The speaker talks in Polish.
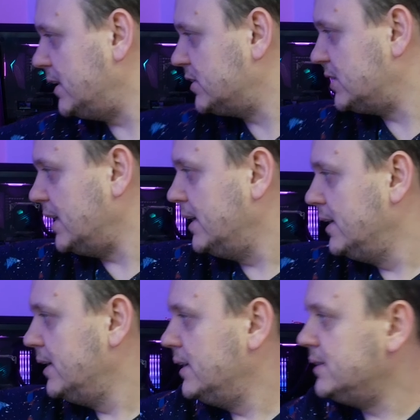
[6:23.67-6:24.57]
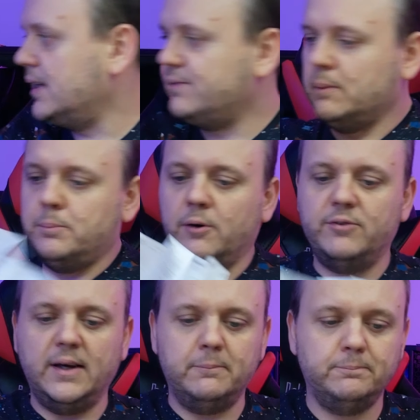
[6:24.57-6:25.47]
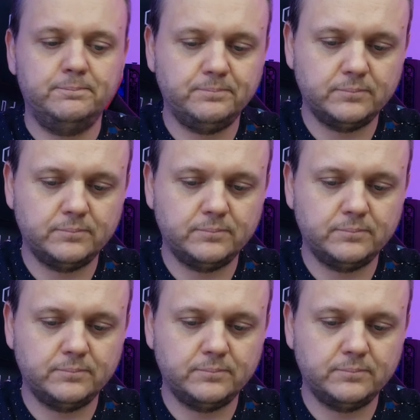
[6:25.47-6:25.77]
jeszcze, zaraz Wam powiem.